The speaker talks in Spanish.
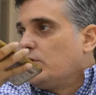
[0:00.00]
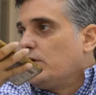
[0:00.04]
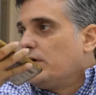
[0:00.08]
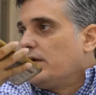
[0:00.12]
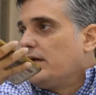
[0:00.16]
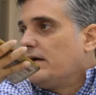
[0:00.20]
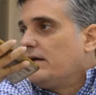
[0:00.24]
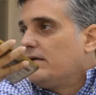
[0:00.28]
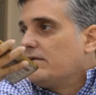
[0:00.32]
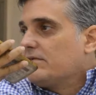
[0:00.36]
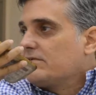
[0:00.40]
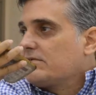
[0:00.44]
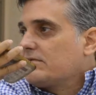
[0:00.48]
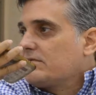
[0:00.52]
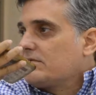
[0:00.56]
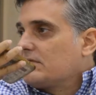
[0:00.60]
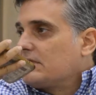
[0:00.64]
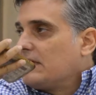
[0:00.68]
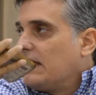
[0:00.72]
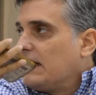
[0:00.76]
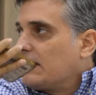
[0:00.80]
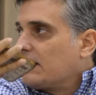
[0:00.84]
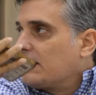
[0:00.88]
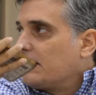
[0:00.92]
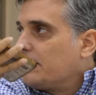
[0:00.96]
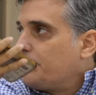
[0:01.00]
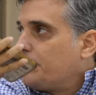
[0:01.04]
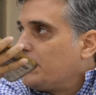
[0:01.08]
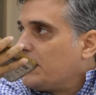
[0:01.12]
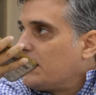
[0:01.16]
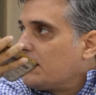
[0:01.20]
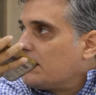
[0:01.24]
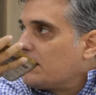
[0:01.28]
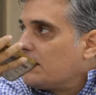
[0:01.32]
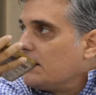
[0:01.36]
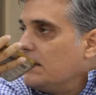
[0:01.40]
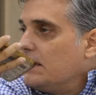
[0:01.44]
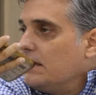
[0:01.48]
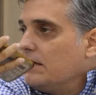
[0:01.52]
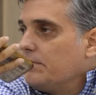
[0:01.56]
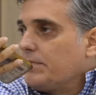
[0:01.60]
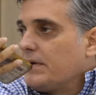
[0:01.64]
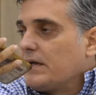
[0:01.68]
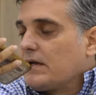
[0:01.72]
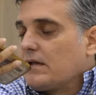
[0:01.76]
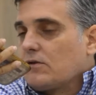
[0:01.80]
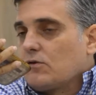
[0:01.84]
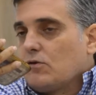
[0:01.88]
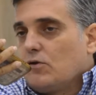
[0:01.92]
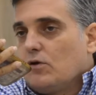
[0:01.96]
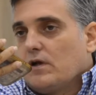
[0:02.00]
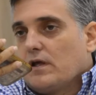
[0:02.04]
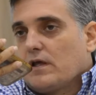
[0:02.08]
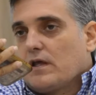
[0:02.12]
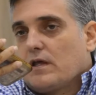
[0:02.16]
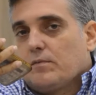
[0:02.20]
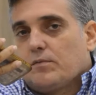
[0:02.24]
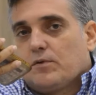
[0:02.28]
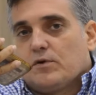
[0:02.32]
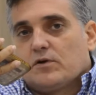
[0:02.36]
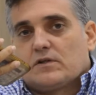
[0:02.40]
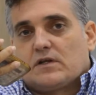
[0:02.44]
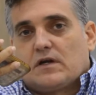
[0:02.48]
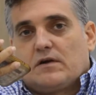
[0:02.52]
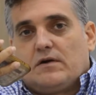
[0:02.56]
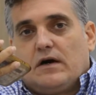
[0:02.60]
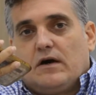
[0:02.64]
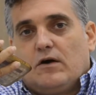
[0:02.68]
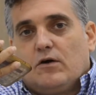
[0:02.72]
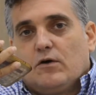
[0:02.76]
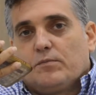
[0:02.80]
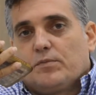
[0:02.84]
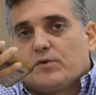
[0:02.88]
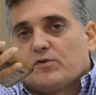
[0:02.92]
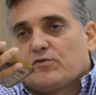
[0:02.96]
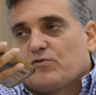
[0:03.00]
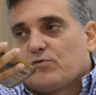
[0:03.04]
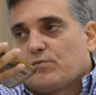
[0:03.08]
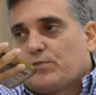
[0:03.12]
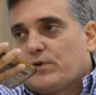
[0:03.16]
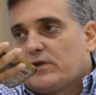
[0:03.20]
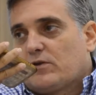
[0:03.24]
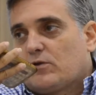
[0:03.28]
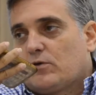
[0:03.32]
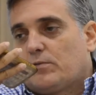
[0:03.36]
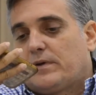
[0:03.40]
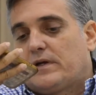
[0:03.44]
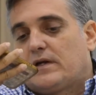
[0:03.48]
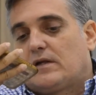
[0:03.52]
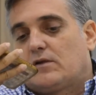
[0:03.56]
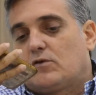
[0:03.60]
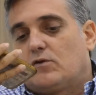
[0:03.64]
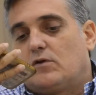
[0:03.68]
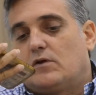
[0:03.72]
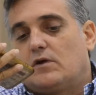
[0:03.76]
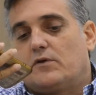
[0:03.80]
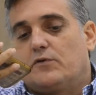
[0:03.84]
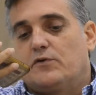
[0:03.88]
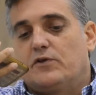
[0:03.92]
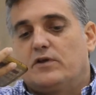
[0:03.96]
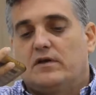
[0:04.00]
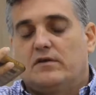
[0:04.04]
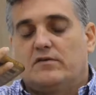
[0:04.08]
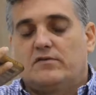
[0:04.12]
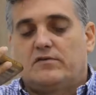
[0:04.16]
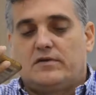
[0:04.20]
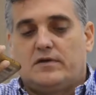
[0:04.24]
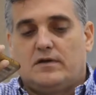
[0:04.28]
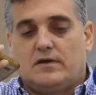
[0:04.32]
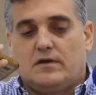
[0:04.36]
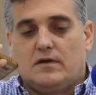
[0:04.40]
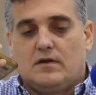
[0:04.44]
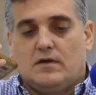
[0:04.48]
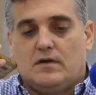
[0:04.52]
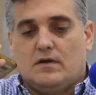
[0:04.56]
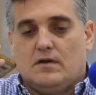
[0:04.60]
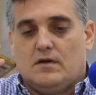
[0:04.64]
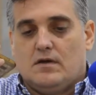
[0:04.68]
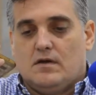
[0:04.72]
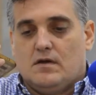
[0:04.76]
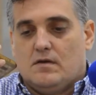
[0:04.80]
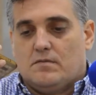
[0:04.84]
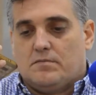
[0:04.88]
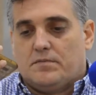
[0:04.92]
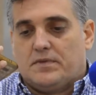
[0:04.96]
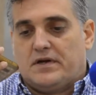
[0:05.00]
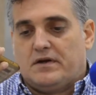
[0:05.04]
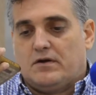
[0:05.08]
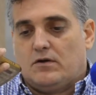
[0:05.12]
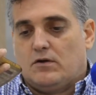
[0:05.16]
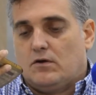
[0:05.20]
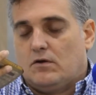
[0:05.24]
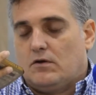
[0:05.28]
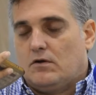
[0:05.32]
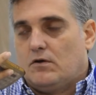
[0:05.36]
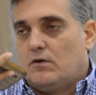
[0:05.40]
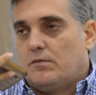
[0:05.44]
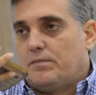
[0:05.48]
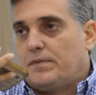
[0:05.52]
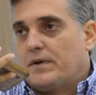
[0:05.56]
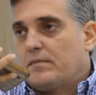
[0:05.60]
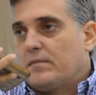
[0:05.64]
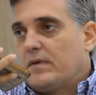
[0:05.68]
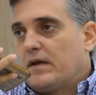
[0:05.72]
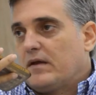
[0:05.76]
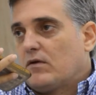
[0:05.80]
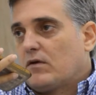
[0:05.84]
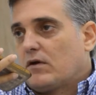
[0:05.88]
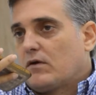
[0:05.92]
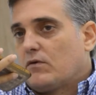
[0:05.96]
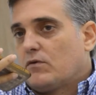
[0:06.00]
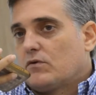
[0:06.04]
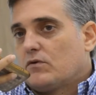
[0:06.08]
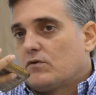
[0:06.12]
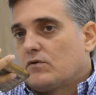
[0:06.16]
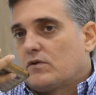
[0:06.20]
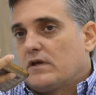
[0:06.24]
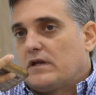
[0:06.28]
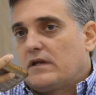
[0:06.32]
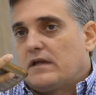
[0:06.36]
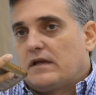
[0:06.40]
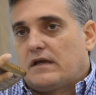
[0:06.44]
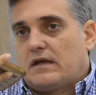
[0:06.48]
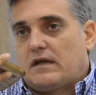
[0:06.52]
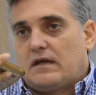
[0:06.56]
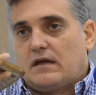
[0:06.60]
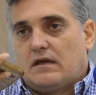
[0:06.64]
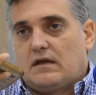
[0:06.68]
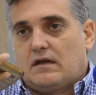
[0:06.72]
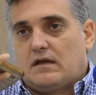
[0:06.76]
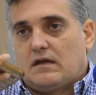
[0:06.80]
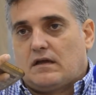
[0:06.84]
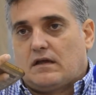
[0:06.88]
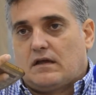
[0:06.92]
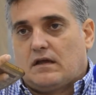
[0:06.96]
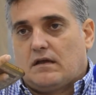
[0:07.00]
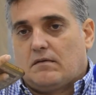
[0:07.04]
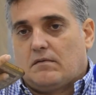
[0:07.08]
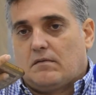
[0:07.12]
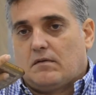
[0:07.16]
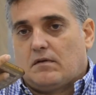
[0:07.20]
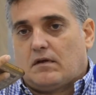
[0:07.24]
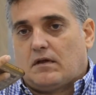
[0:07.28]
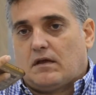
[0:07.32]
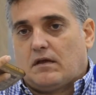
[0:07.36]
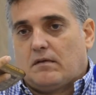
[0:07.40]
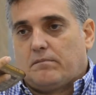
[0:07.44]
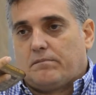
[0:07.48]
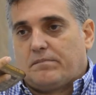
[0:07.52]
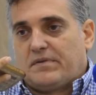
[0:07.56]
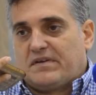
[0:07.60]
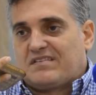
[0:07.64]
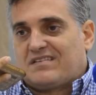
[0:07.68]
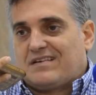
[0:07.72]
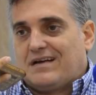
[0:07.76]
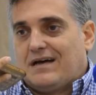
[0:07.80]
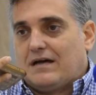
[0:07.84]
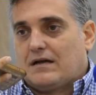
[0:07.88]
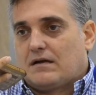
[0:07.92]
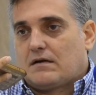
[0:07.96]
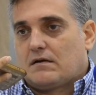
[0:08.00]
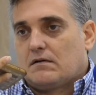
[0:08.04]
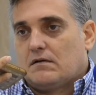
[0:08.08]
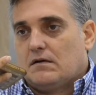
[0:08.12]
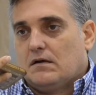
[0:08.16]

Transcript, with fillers: Buenas tardes para ti, para todo el equipo de trabajo y por supuesto para toda la audiencia. lo, primero que uno tiene que, empezar